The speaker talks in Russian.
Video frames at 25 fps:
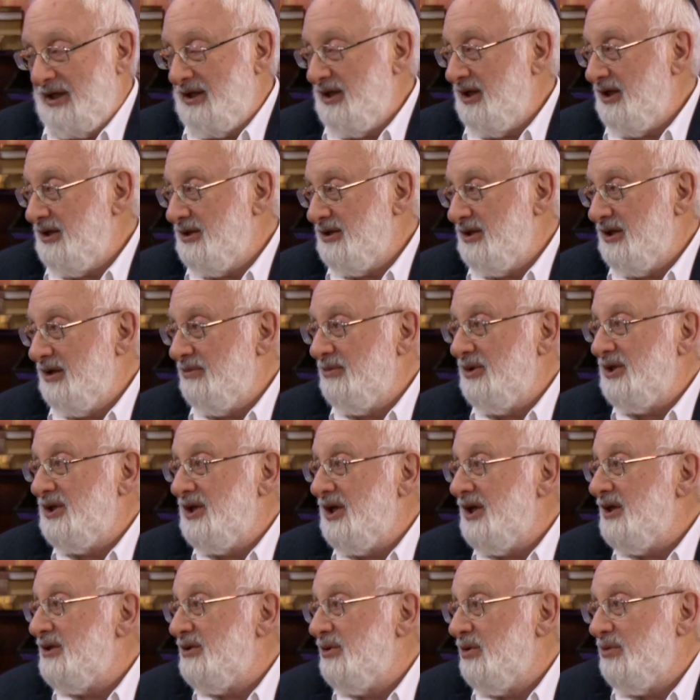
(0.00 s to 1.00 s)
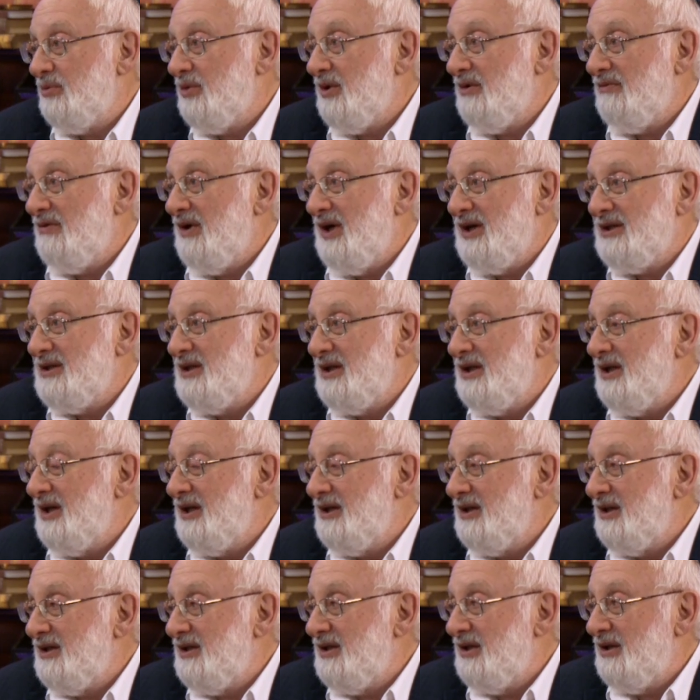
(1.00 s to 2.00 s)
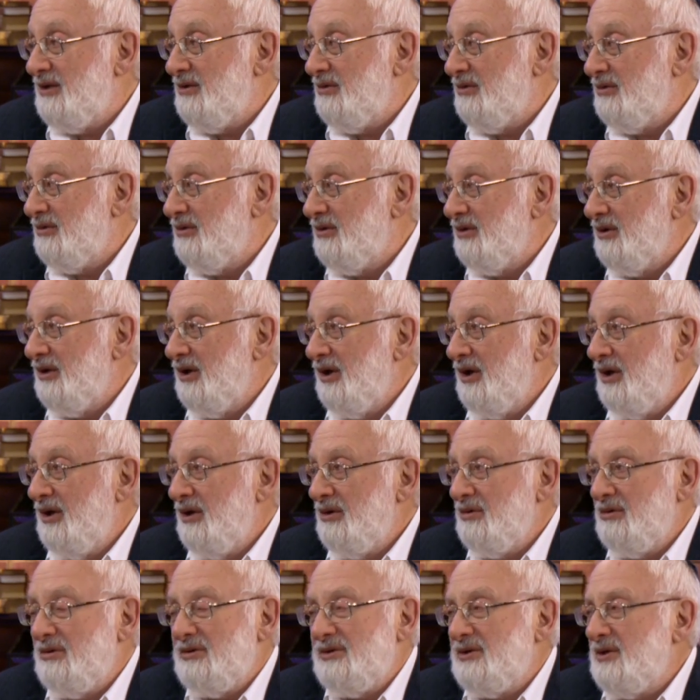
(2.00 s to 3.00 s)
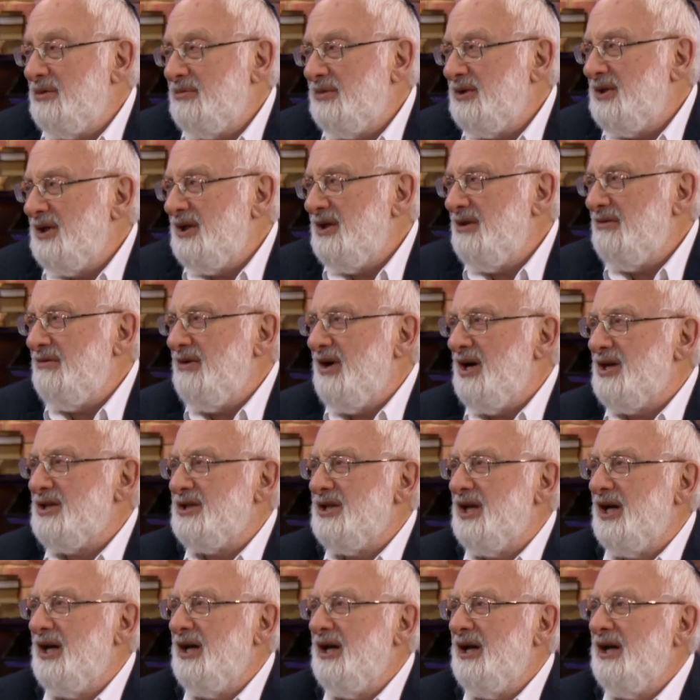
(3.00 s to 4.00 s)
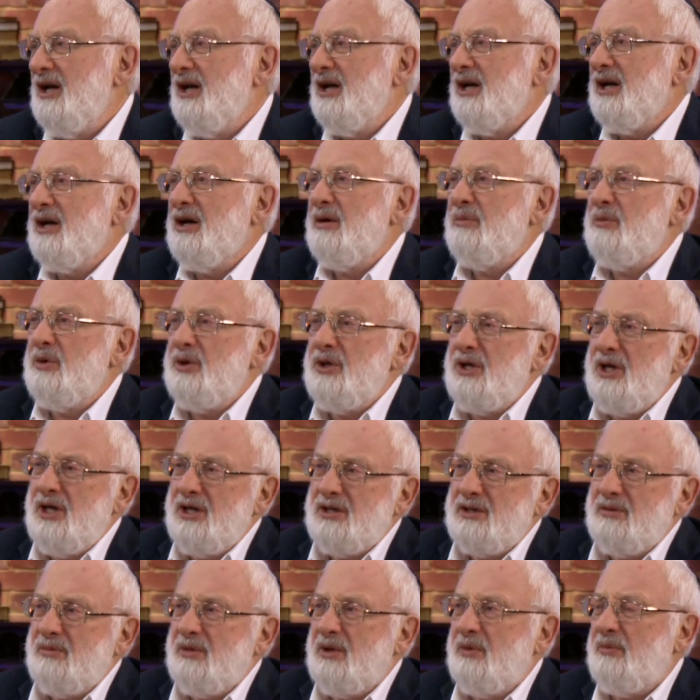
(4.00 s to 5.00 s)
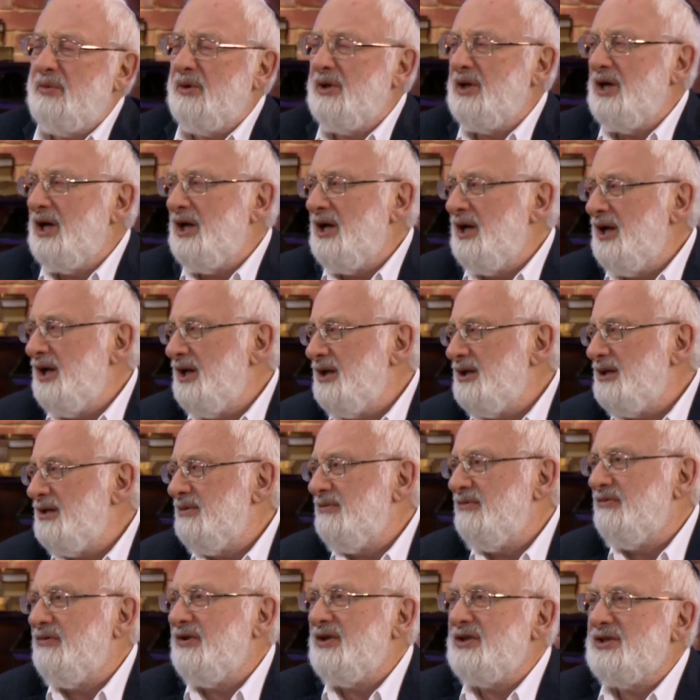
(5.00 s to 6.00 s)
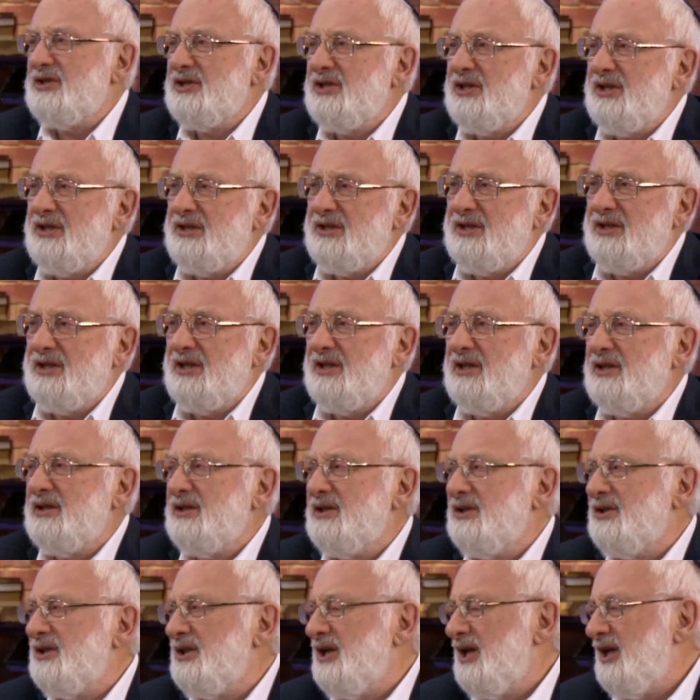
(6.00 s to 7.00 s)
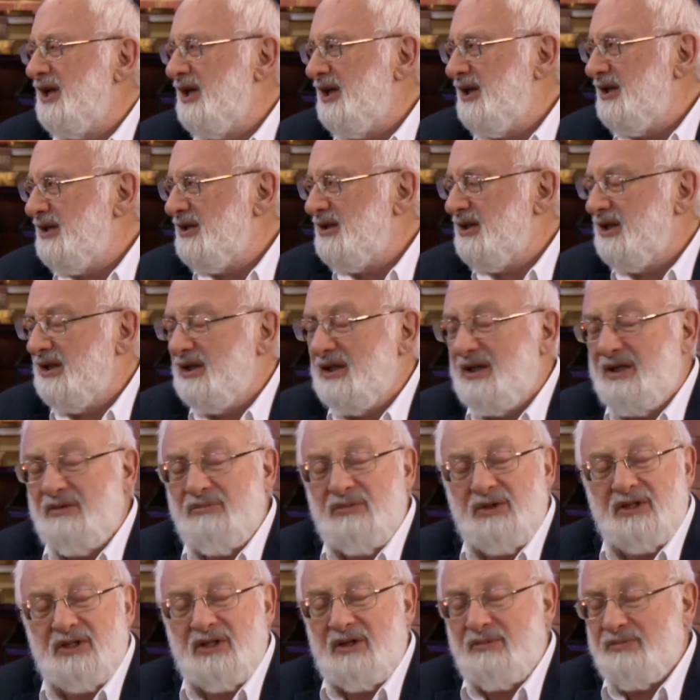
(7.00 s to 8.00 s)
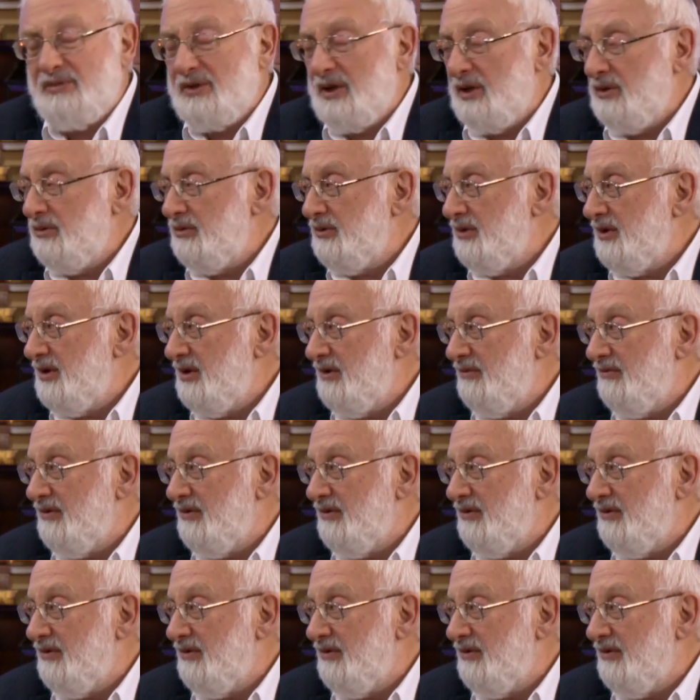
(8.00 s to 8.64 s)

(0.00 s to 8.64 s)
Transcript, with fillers: Конечно, им интересно управлять, они это делают. То есть им это не важно. Коммунизм, капитализм, фашисты, социалисты, им это абсолютно не